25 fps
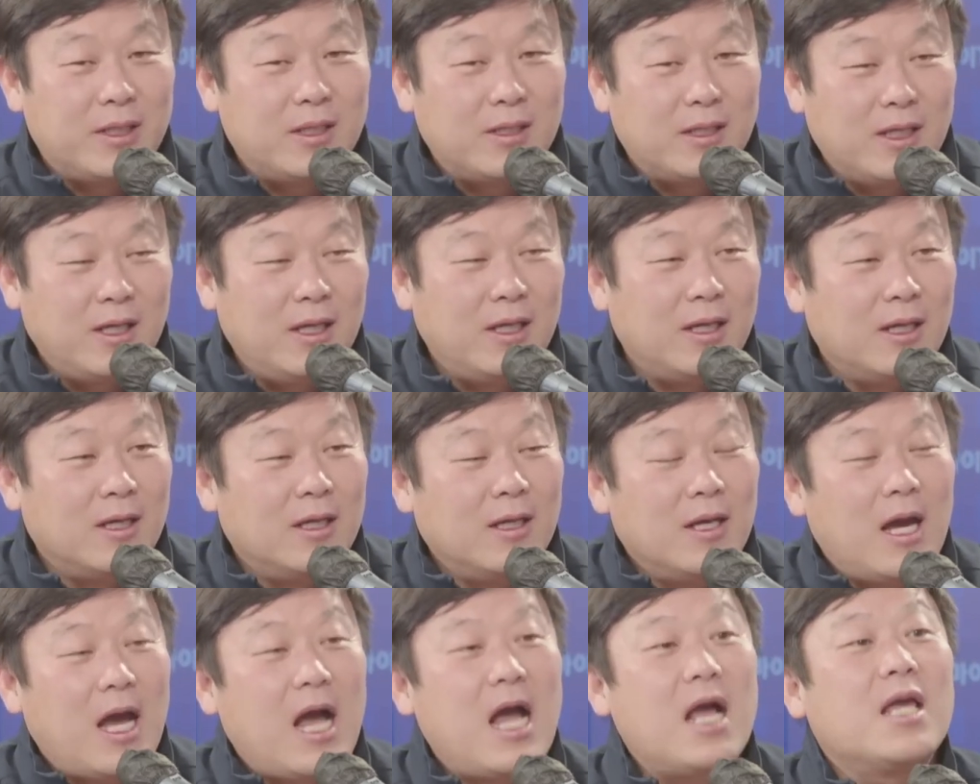등이
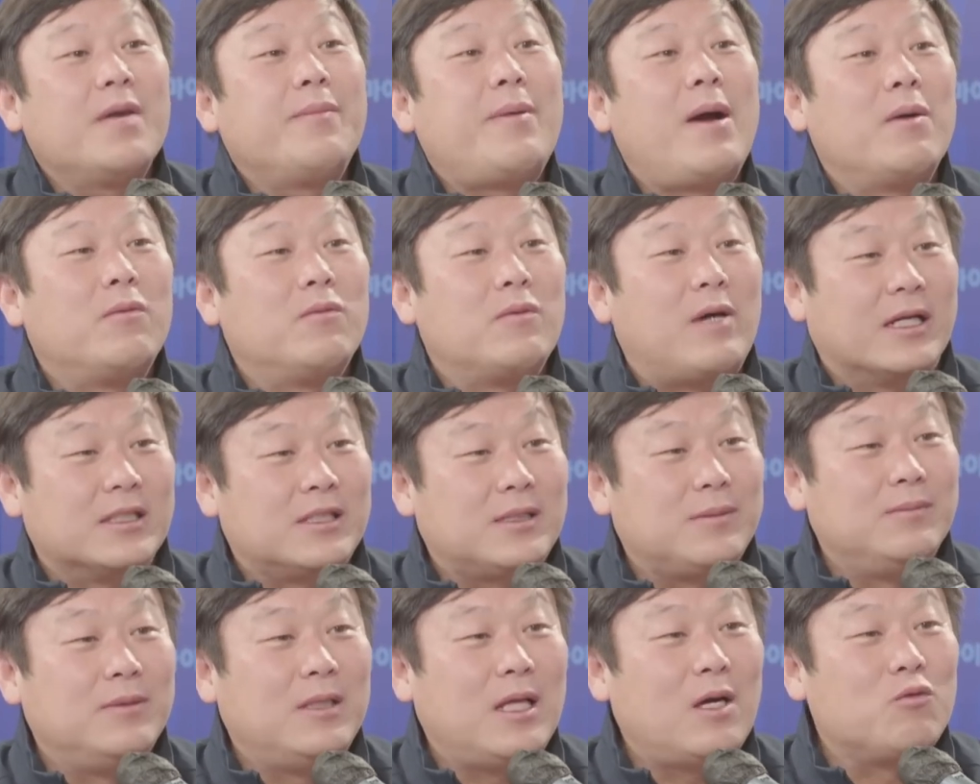항의방문
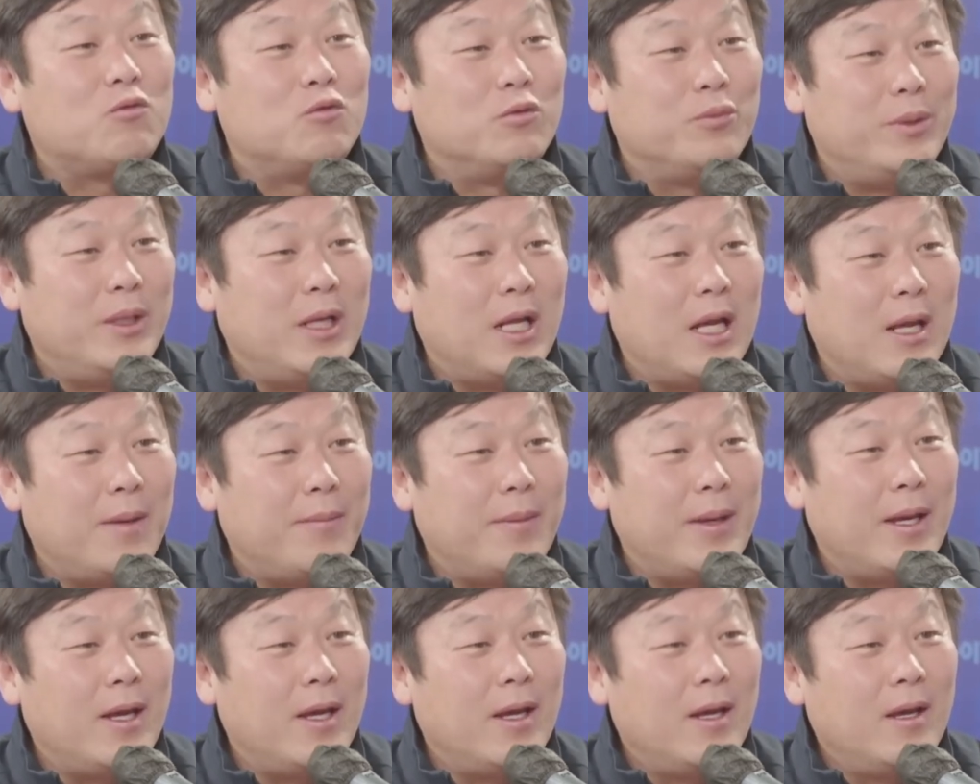갔습니다.
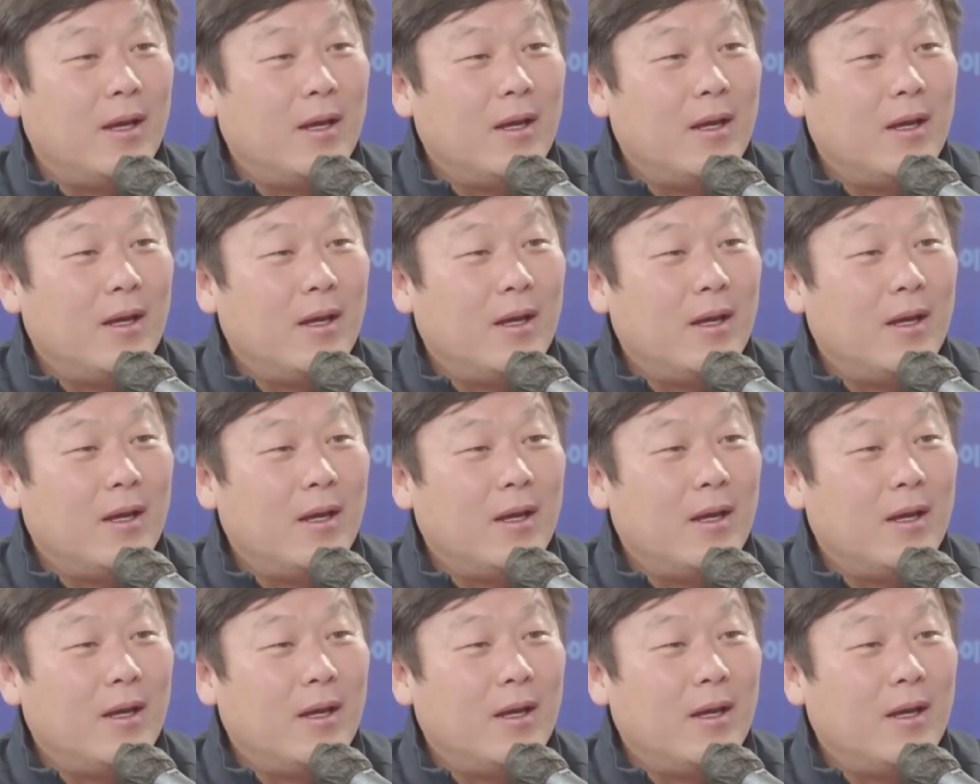국민의힘에.